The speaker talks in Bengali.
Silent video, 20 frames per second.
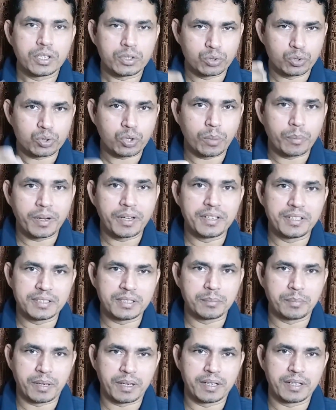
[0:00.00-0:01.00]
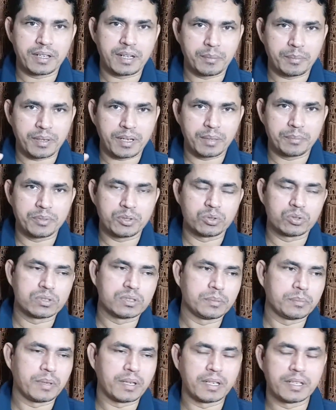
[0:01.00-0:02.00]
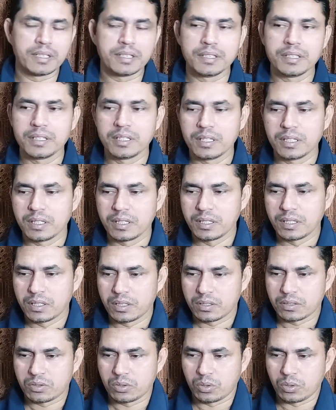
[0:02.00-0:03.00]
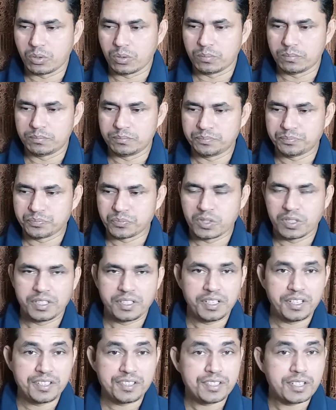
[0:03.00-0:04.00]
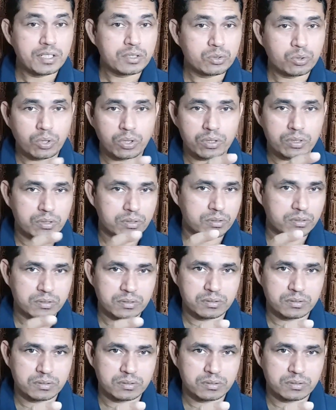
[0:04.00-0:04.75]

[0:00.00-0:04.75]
একটু সময় নিতে পারে কাপাকাপি করতে পারে তো ইঞ্জেক্টর